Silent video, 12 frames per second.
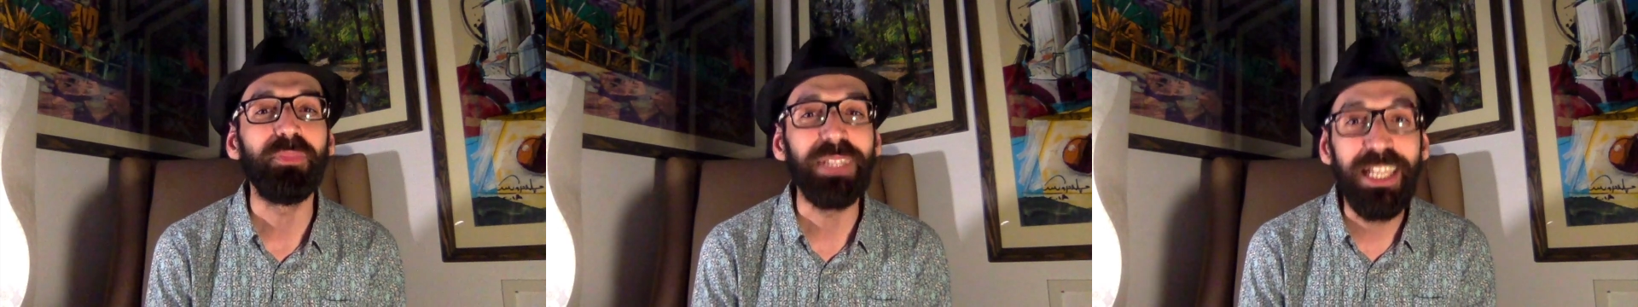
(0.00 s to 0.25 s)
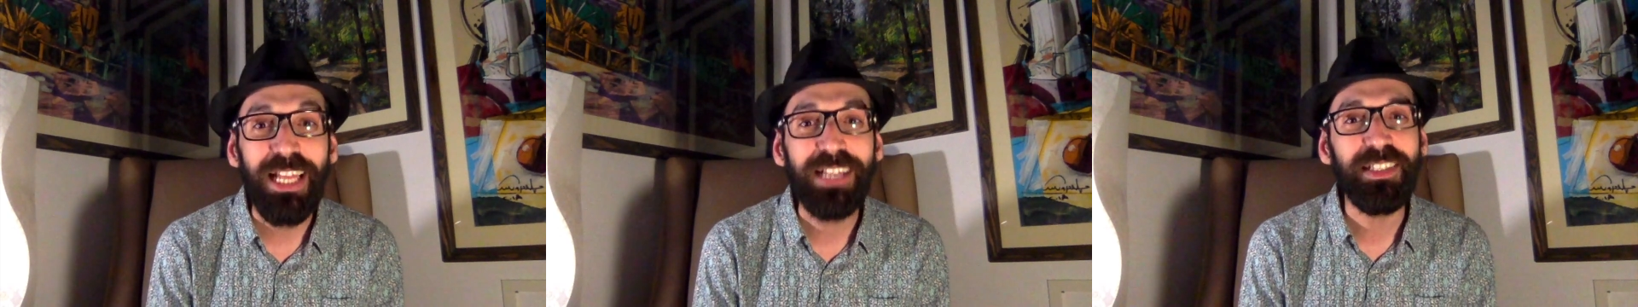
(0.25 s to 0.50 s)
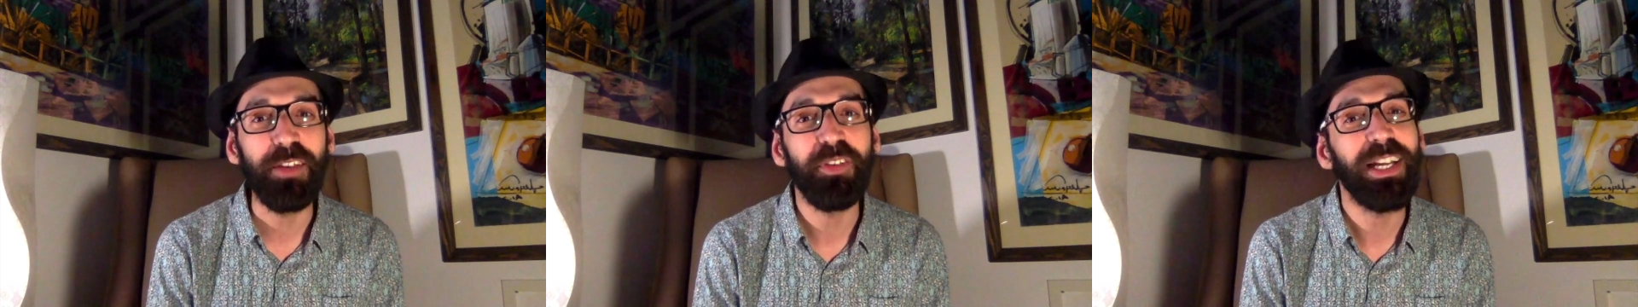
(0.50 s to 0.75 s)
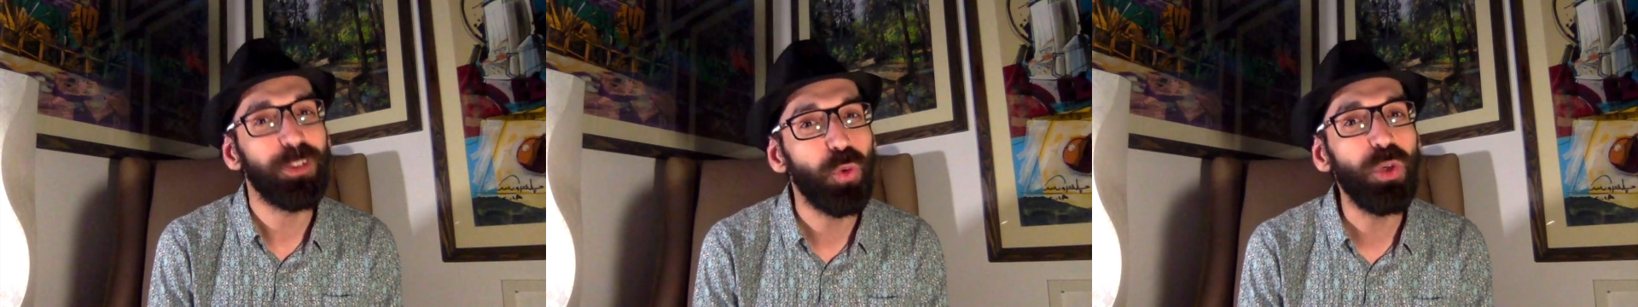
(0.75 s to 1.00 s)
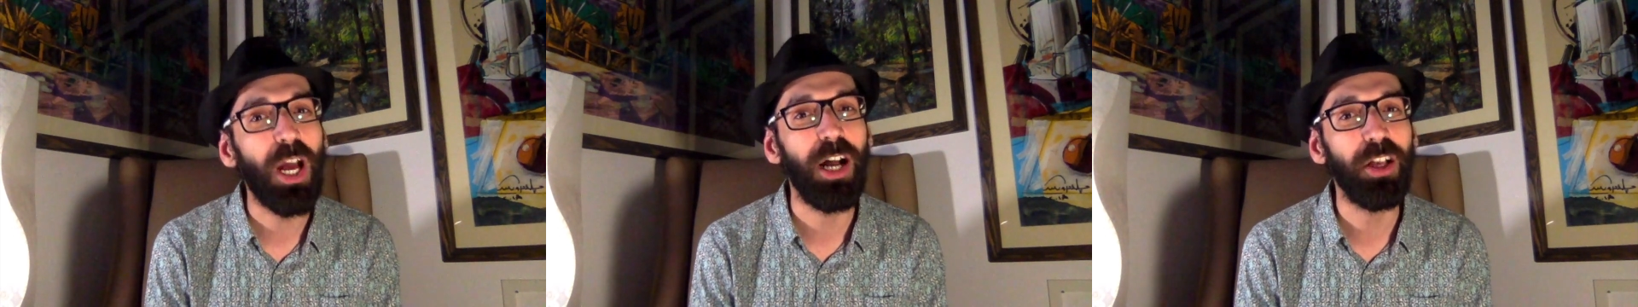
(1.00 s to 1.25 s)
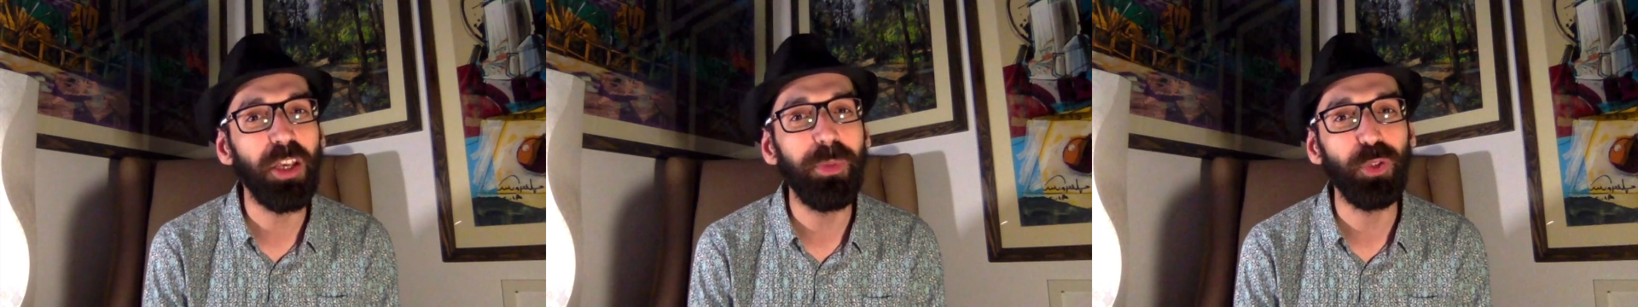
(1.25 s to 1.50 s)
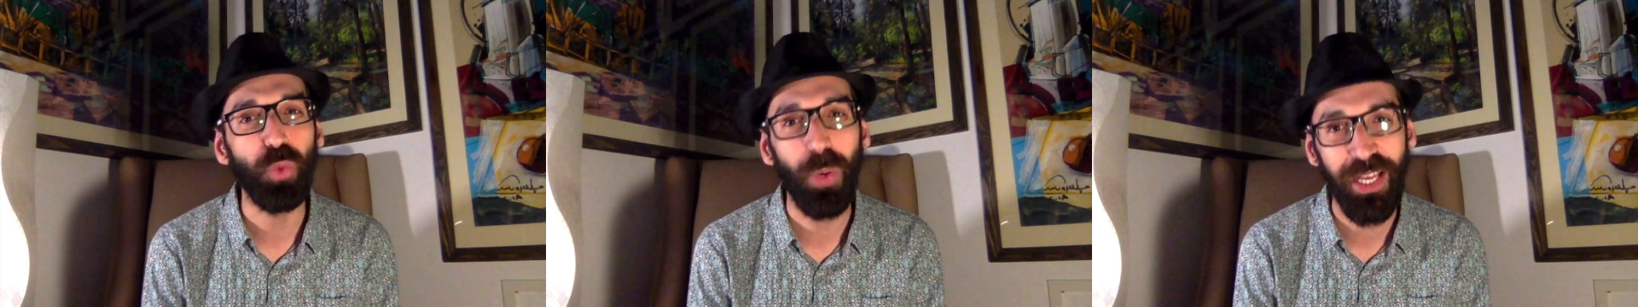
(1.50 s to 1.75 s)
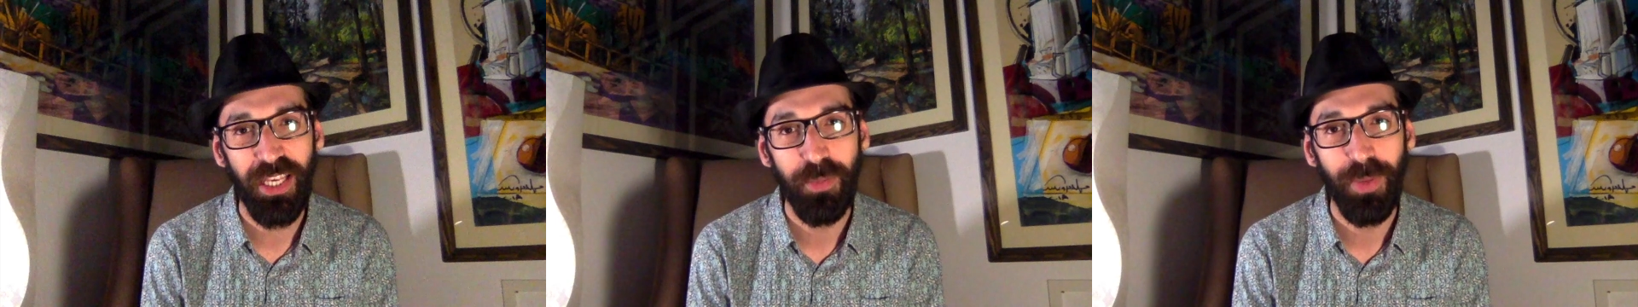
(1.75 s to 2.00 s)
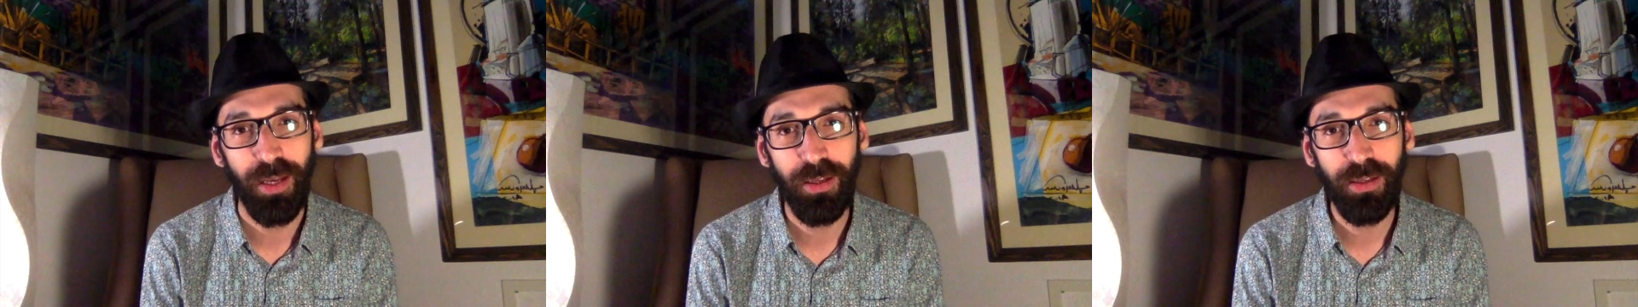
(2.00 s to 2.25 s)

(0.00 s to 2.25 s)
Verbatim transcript: للأسف هتكون عاقبته وخيمة